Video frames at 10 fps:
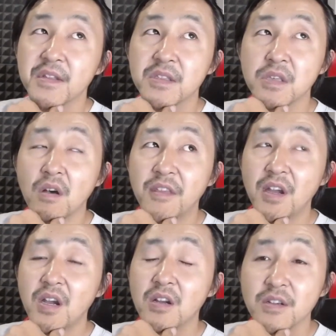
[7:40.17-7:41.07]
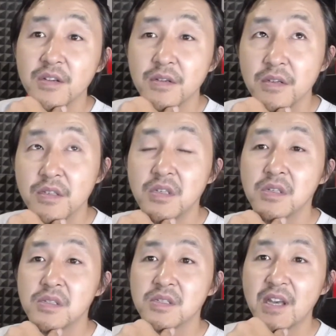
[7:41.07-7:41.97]
早在二零
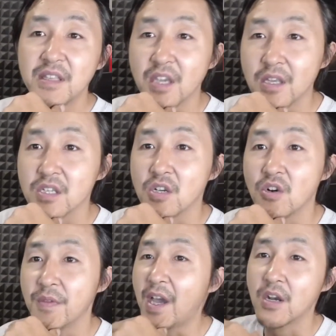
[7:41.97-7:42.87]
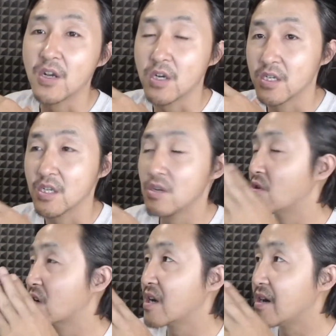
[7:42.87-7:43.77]
一三年的时候，那个时
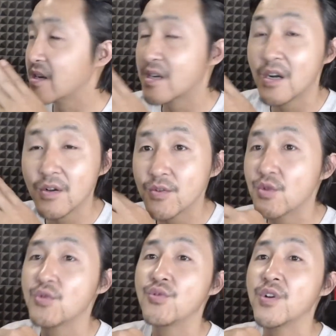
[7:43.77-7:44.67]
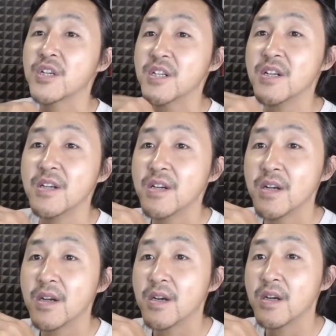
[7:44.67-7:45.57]
候刚刚确认
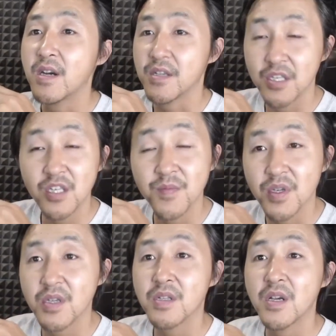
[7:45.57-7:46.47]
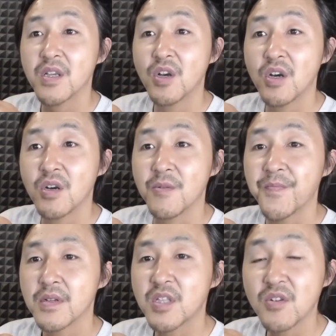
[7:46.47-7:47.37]
啊，习近平要
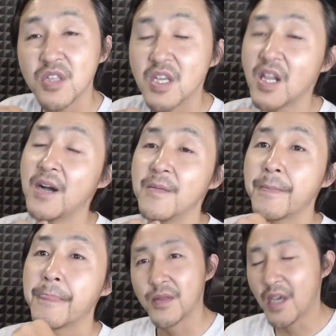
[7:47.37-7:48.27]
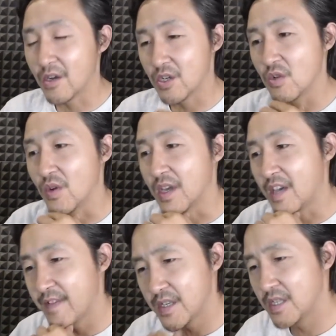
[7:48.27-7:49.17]
登基了，那个时候我还在
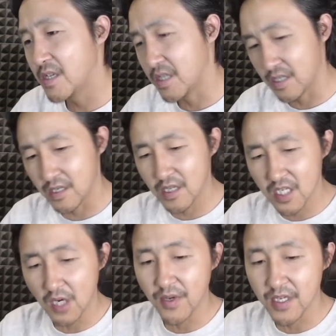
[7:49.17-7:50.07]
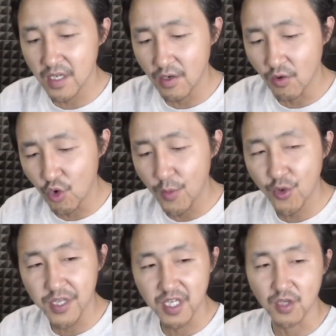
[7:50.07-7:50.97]
分析习上位之后会不
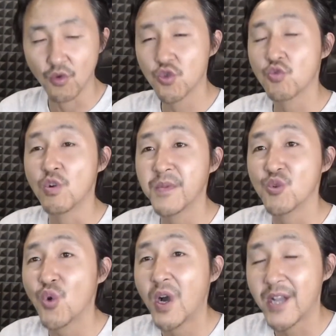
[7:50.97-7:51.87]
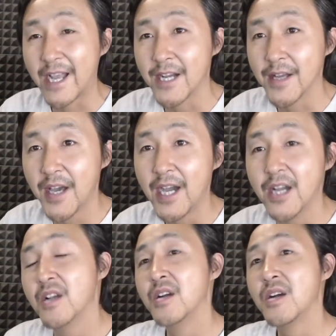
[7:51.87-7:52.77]
会启动中国民主化改革呢？
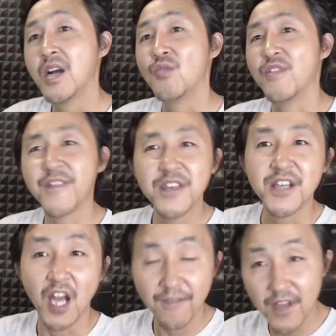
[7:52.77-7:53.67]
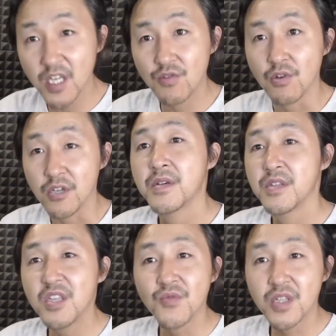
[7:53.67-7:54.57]
啊，我分析来分析去，
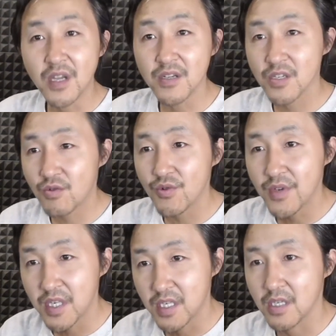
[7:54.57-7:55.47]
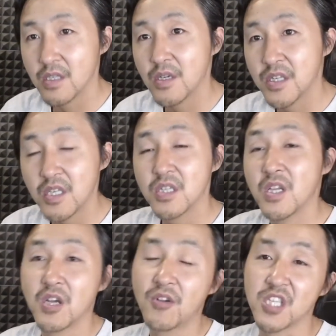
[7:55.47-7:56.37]
因为当时对于习的信息
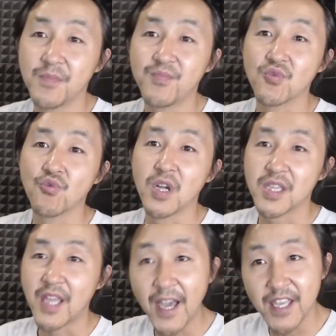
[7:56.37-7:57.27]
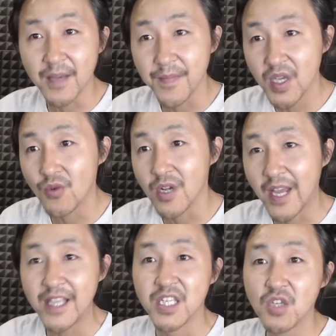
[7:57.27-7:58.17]
了解的不多，他也没有
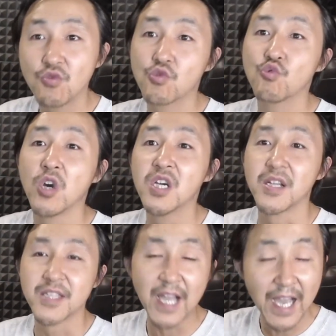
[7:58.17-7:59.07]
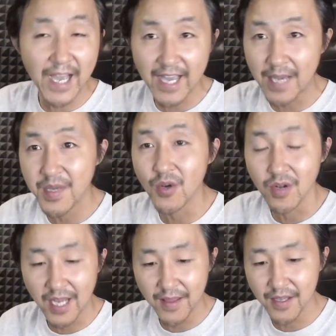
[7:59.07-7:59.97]
来及去作恶，他还没有来